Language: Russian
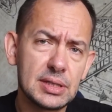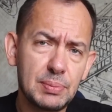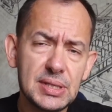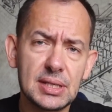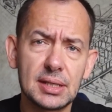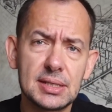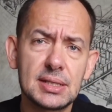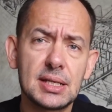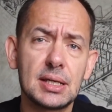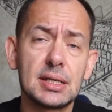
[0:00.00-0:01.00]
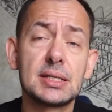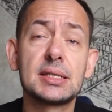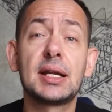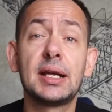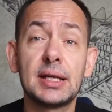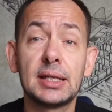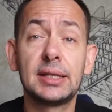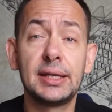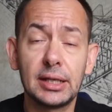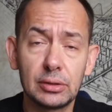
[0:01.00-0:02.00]
список с э, стран
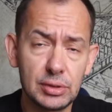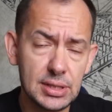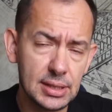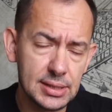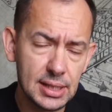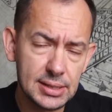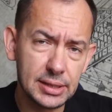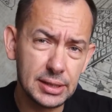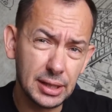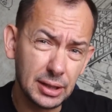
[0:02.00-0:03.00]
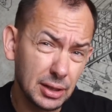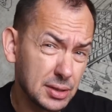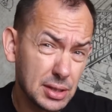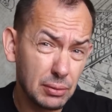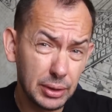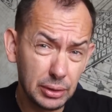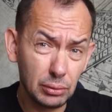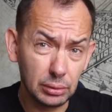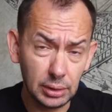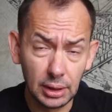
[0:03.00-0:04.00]
АТР, то есть Азиатско-Тихоокеанского
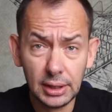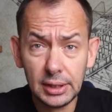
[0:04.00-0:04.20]
региона.